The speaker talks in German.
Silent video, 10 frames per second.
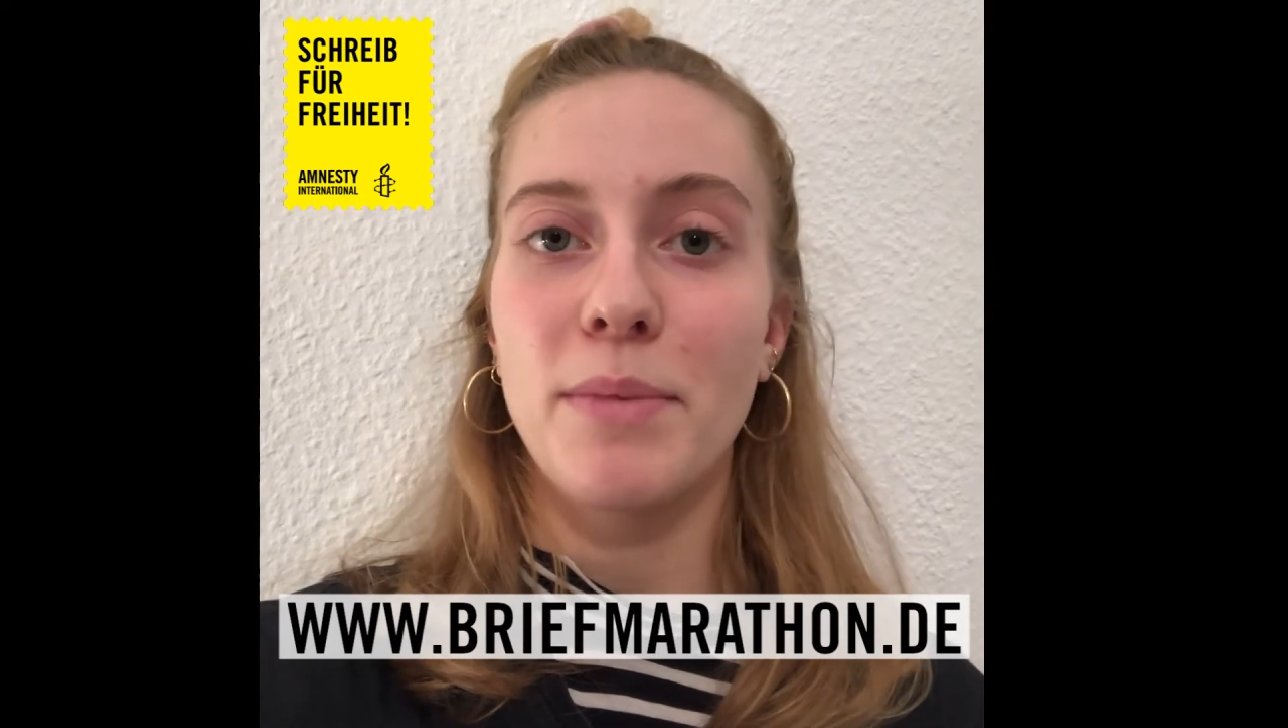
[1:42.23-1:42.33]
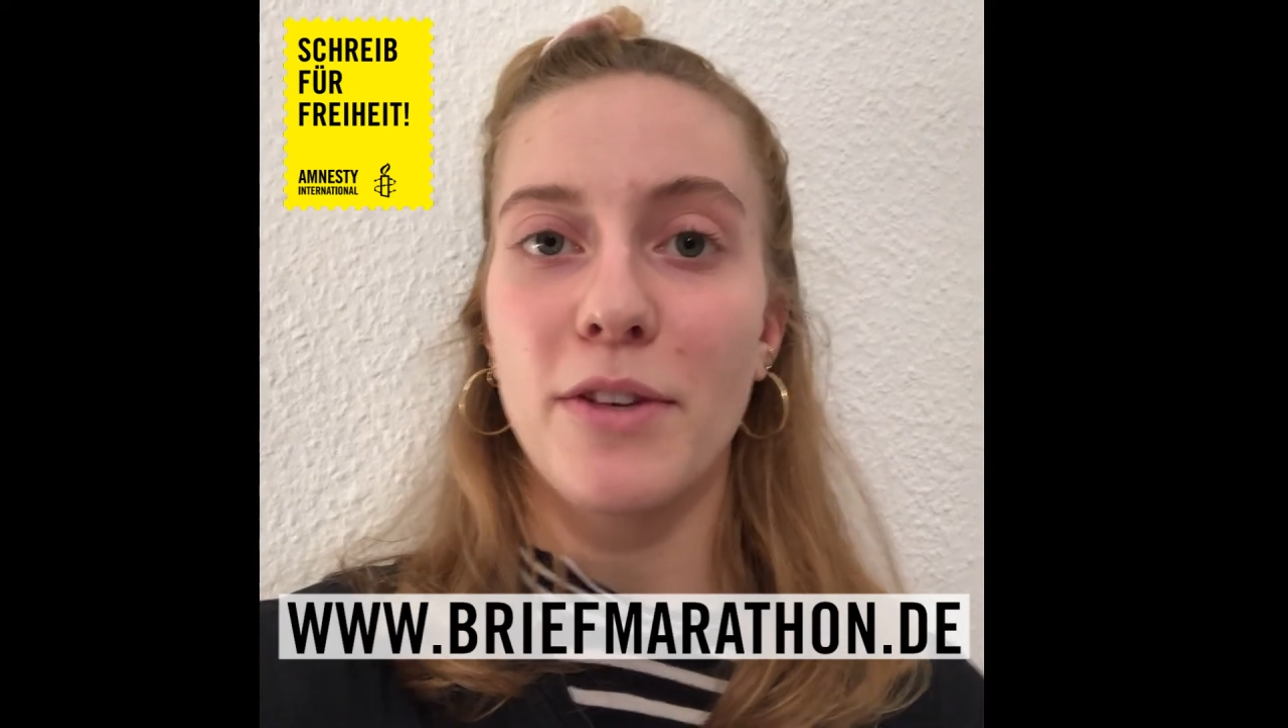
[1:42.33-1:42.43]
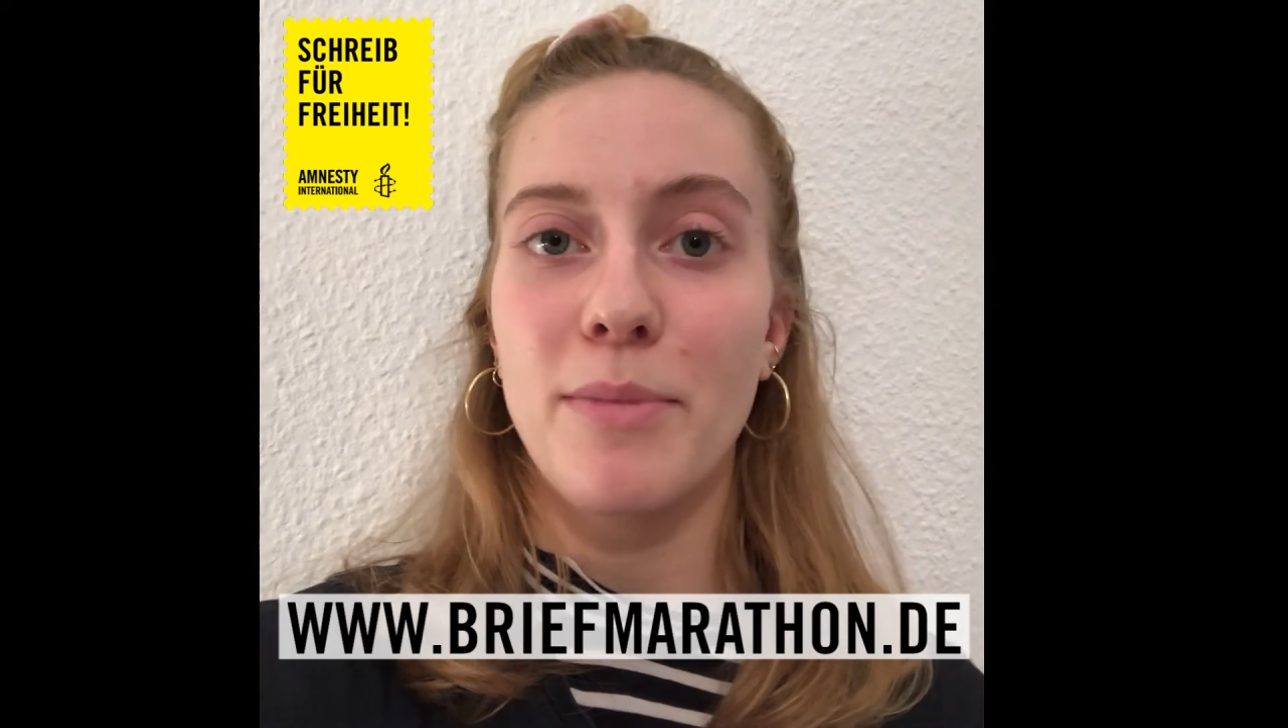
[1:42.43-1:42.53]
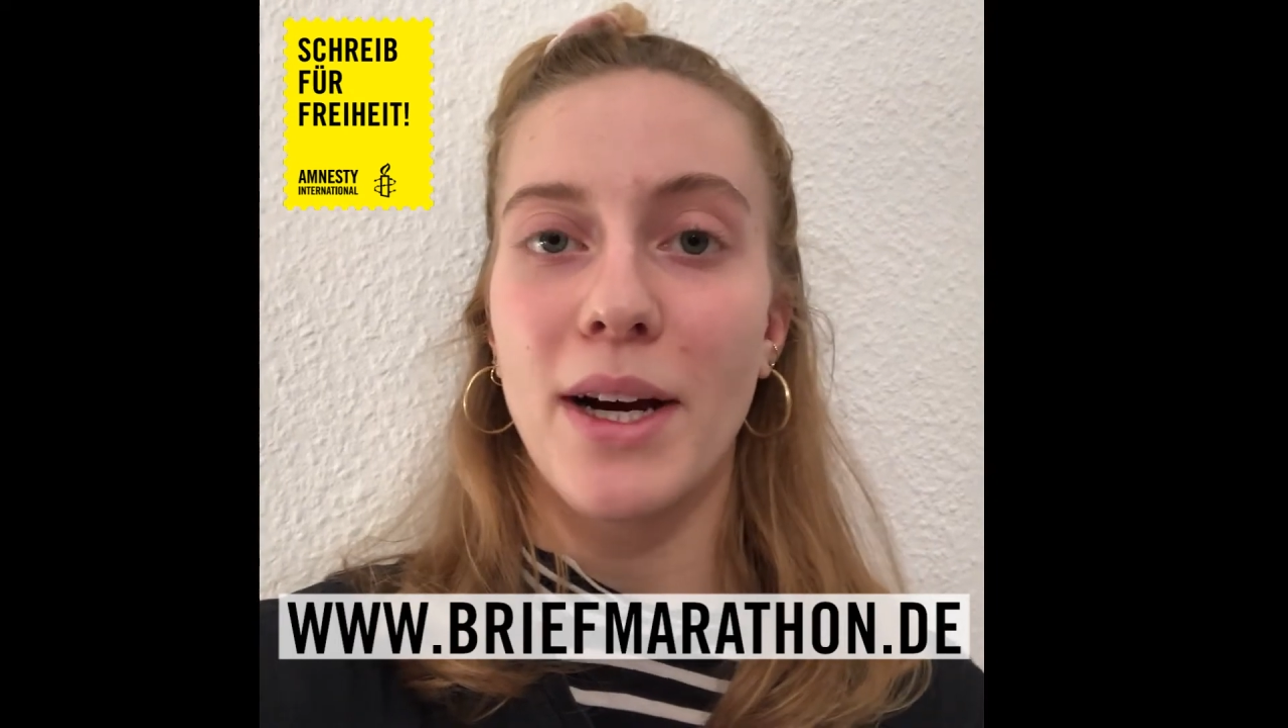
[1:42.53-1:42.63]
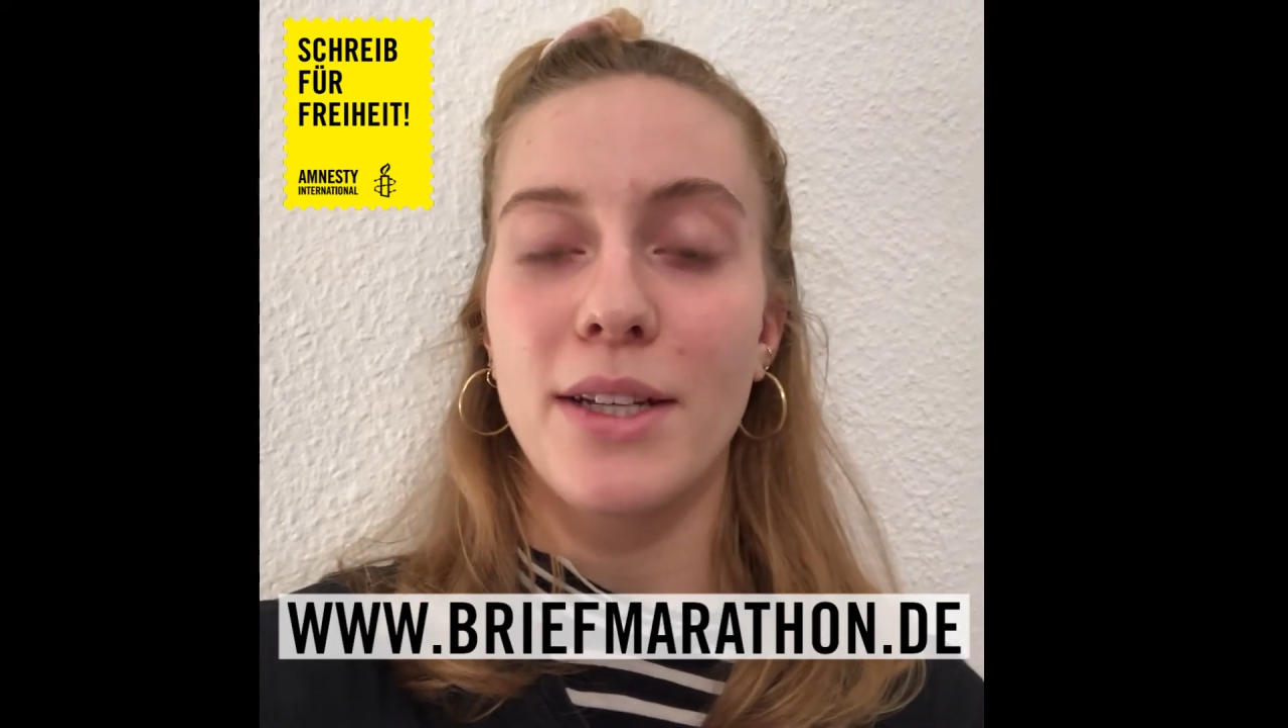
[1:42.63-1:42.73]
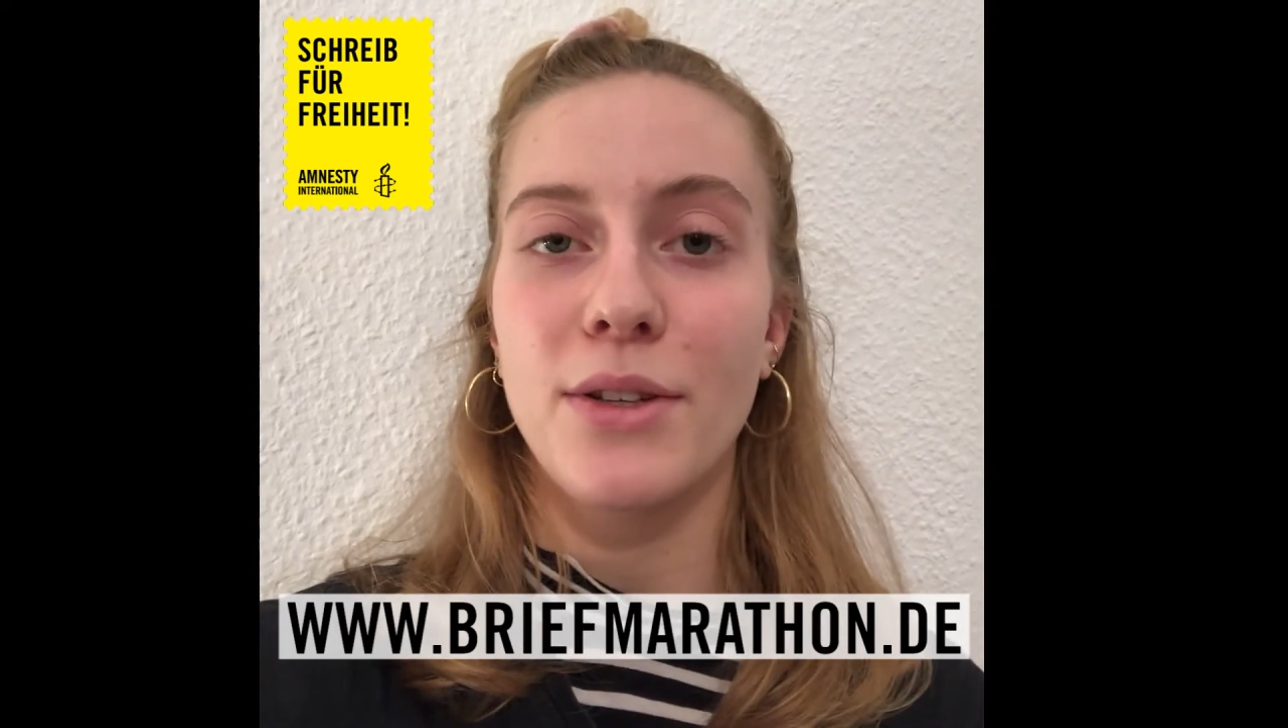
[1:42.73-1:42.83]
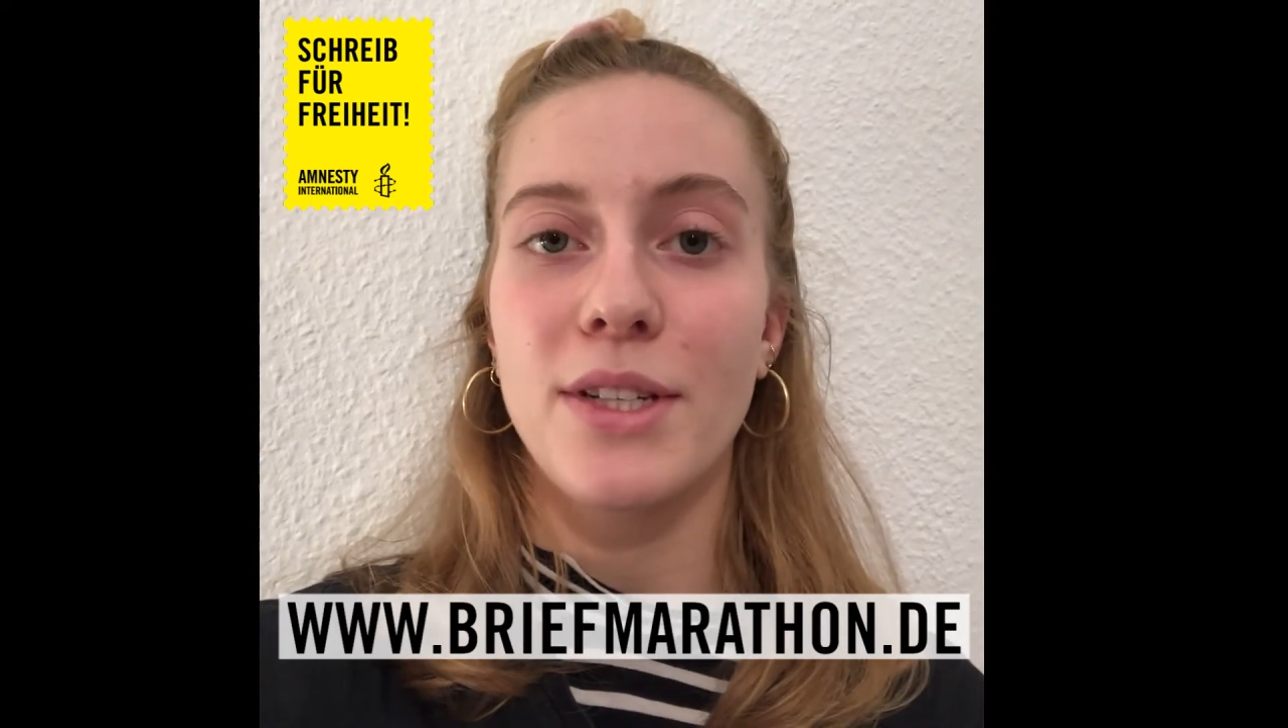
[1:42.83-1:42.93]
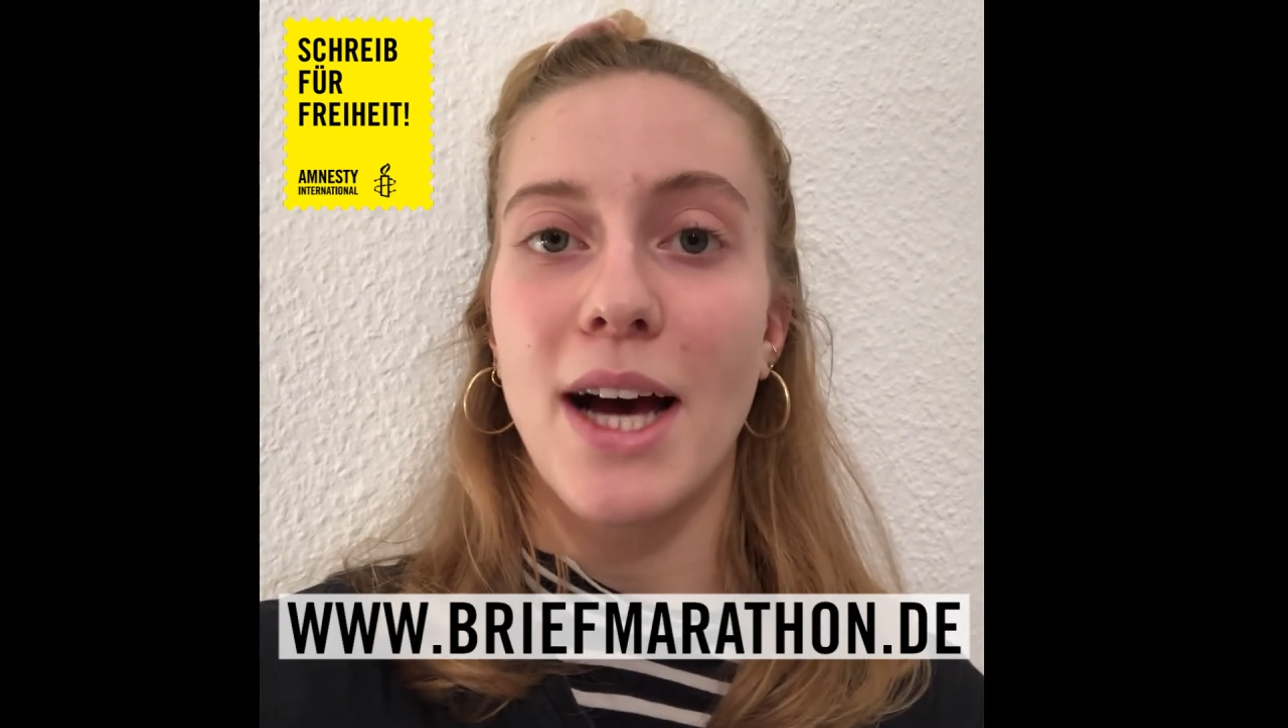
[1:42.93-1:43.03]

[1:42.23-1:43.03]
Briefmarathon